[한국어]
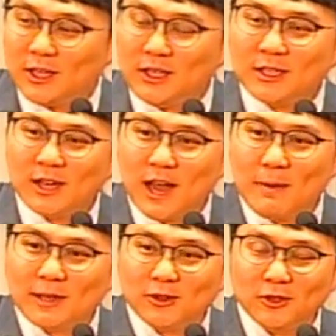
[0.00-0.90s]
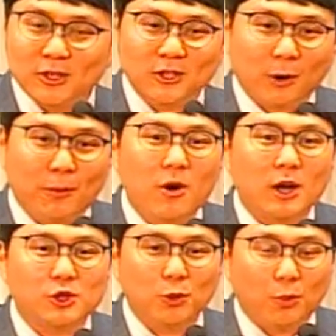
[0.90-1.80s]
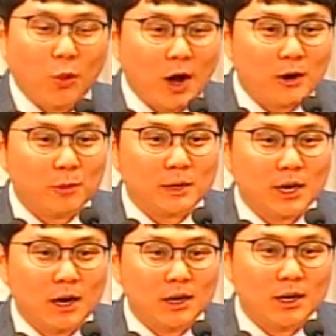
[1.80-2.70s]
이스라엘 백성들을 덮어가지고 보호한 겁니까?